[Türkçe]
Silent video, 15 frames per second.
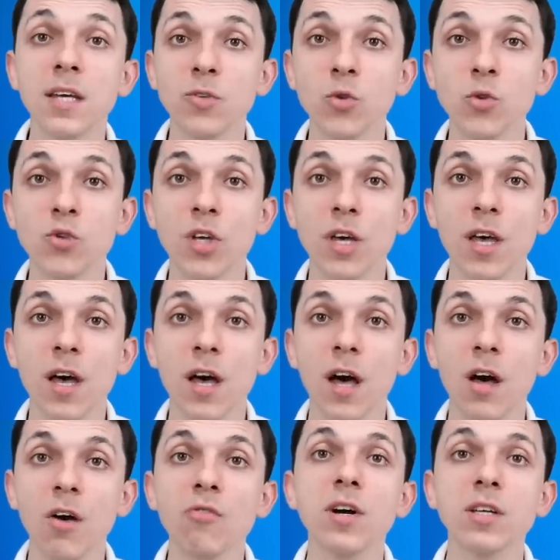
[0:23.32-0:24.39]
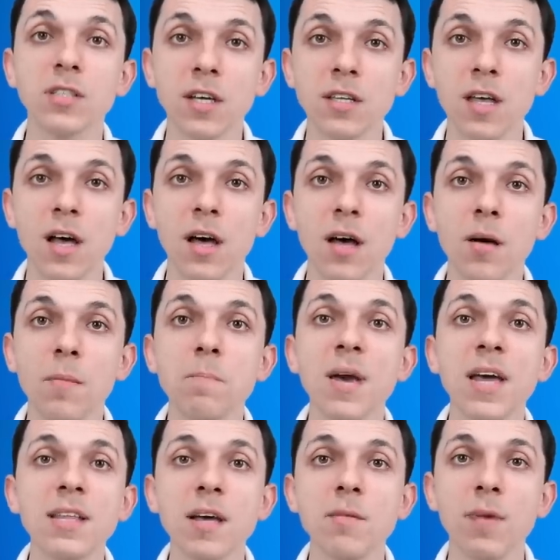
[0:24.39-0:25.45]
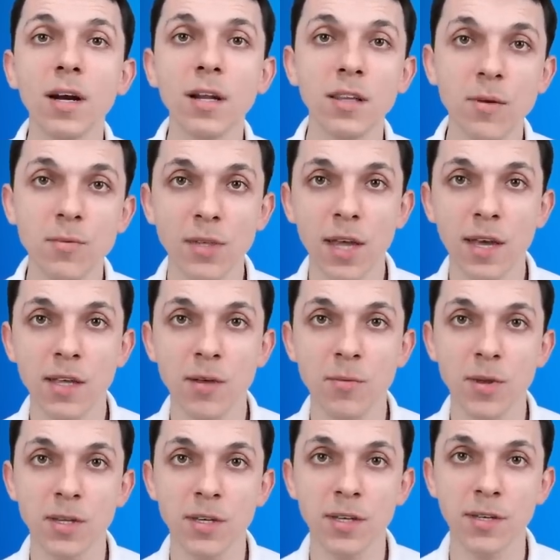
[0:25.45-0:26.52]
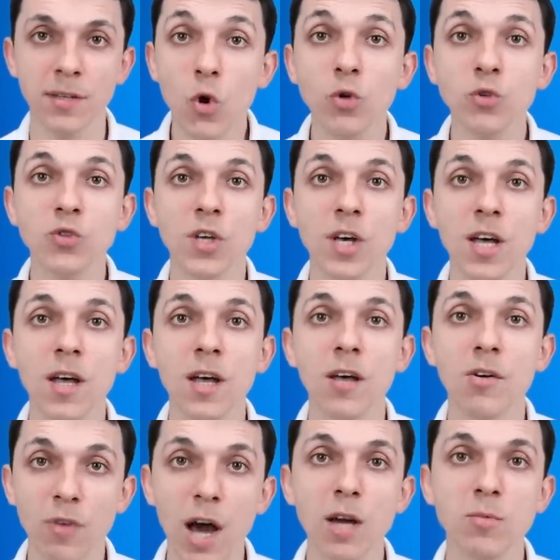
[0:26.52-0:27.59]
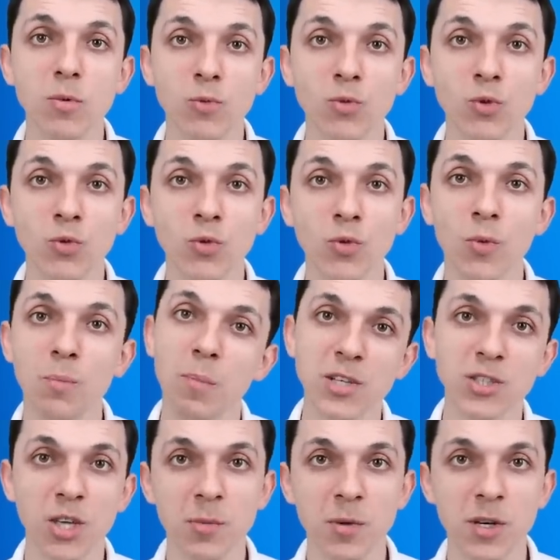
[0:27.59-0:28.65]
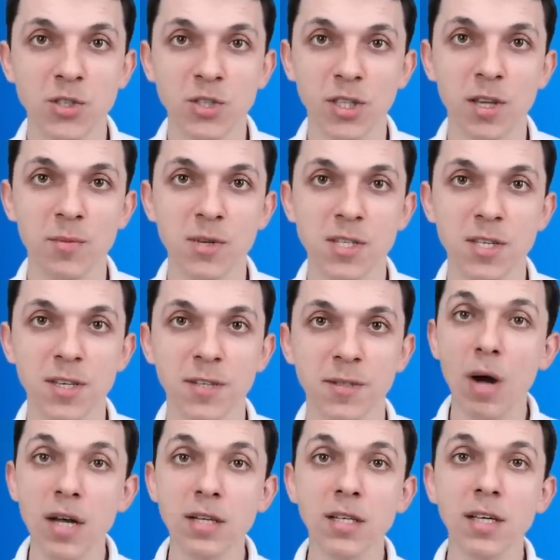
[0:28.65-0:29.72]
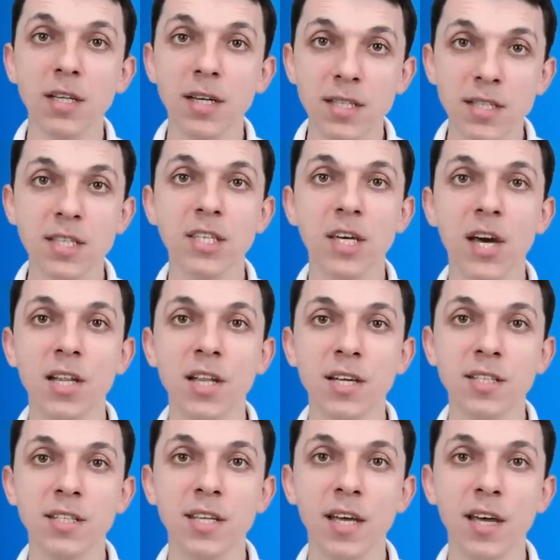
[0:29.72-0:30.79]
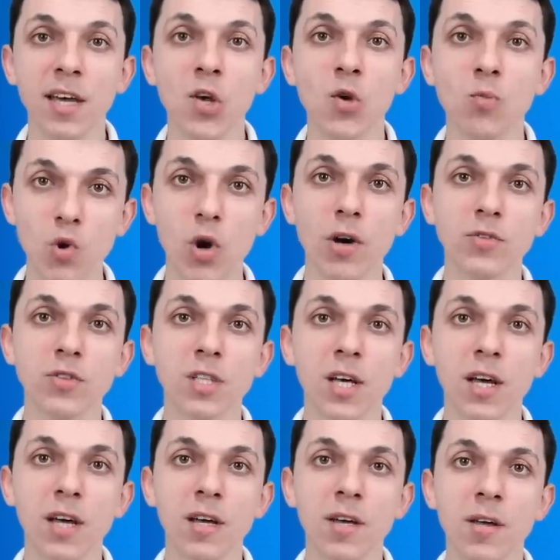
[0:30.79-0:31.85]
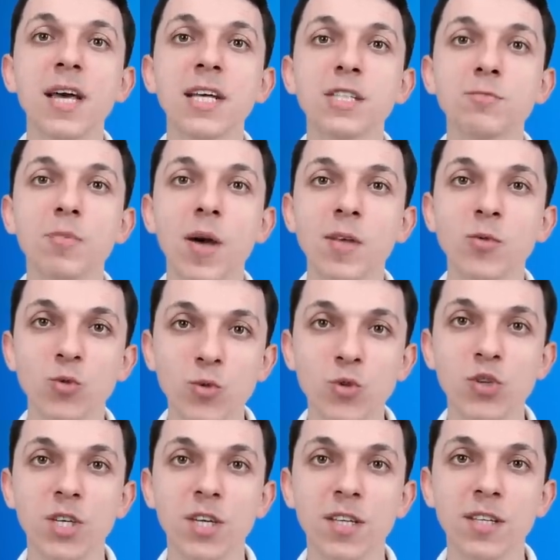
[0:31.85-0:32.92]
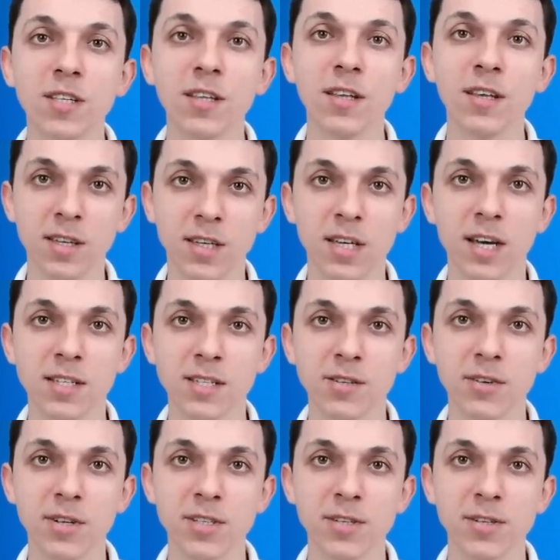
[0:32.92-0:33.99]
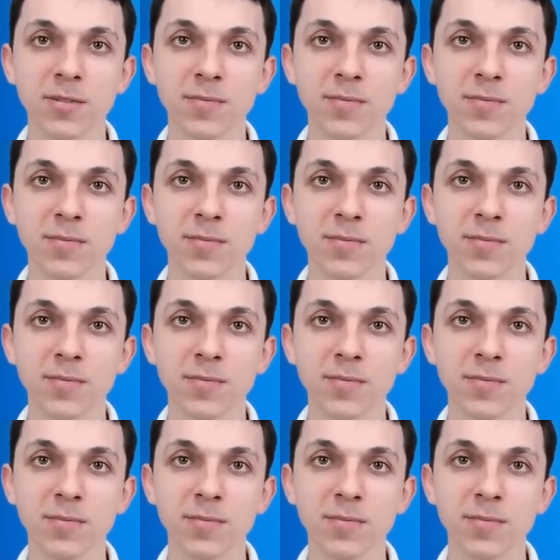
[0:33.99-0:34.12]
Teknosa'ya, vatana, Mediamarkt'a mı dayanamadı? Yoksa var mı bunun başka bir açıklaması? Markaların hikayelerinde bu bu hafta Best Buy Türkiye'nin hikayesi var.